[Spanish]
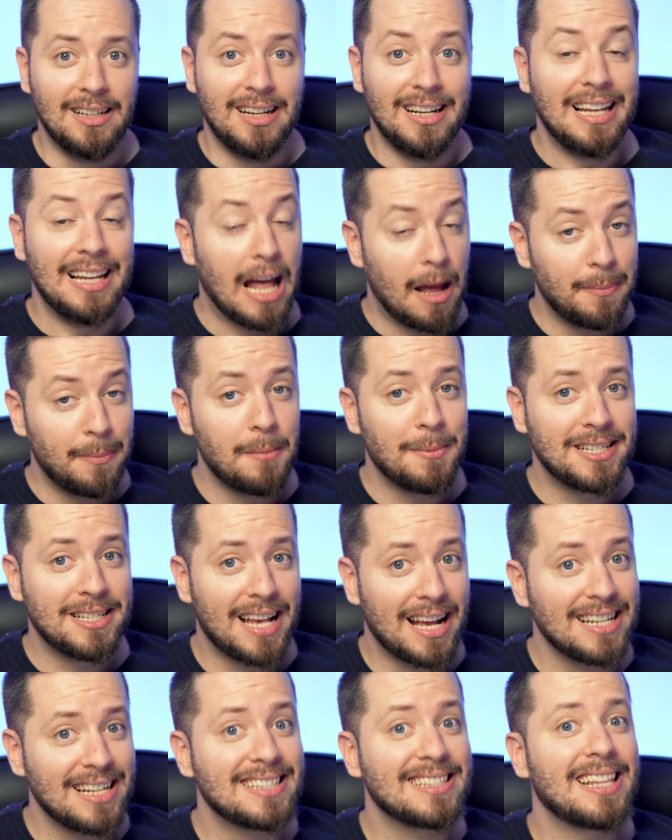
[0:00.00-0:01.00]
La app de
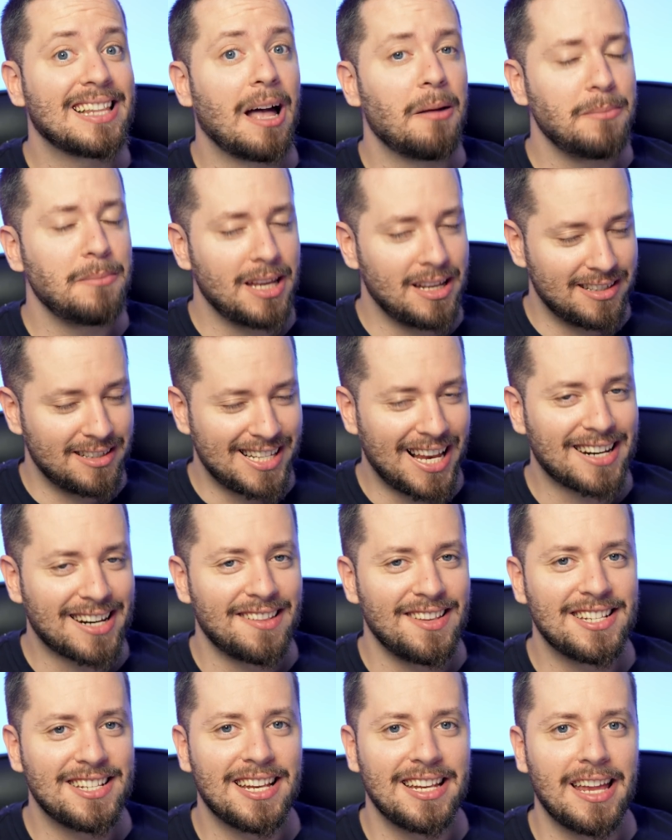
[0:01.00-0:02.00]
mensajes también se ha
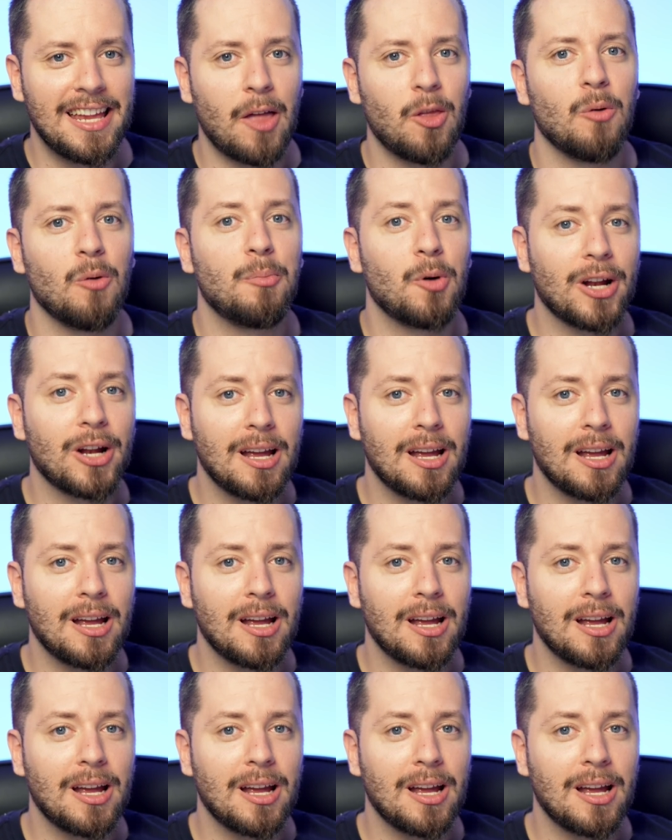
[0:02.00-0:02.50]
rediseñado. Por